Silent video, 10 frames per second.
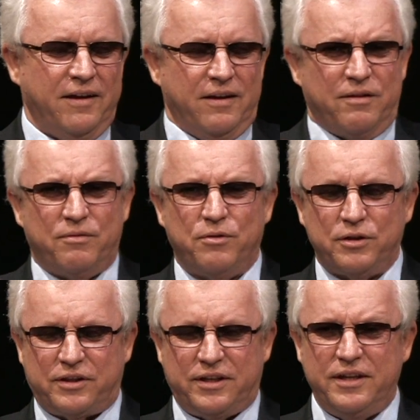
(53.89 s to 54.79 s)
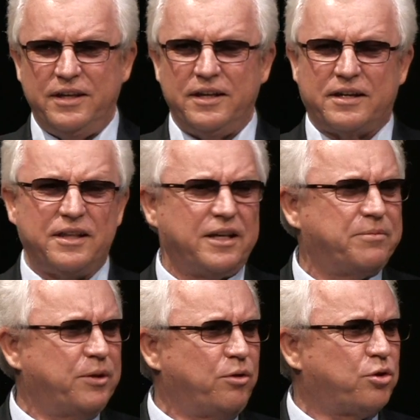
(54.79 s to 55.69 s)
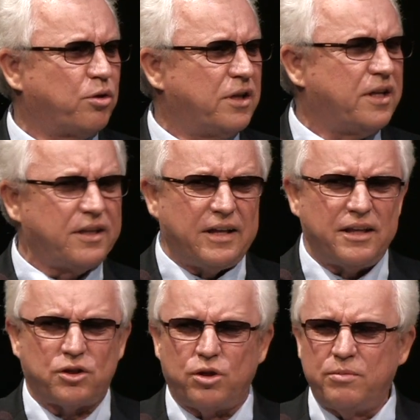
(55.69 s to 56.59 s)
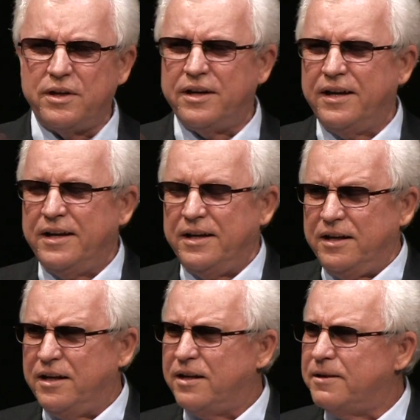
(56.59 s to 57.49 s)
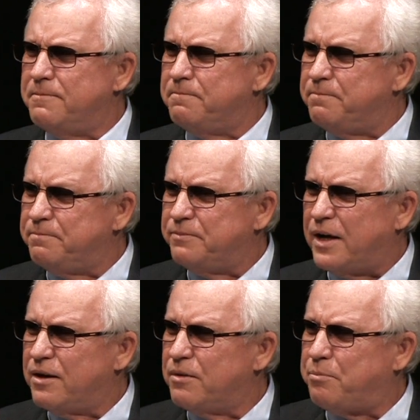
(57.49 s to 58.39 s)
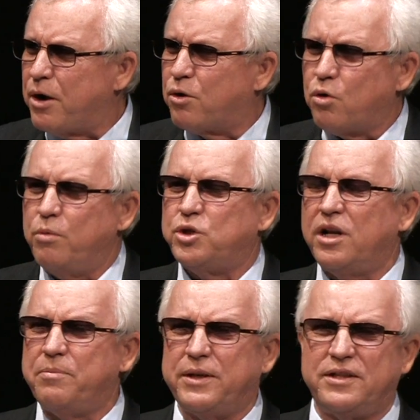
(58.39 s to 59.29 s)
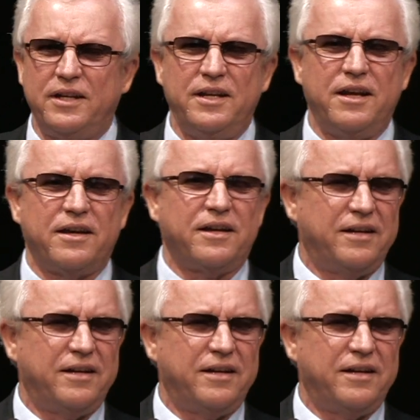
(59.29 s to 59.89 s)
Вот, и когда смотрю, что когда-то надо, чтобы эм, погромче или посильнее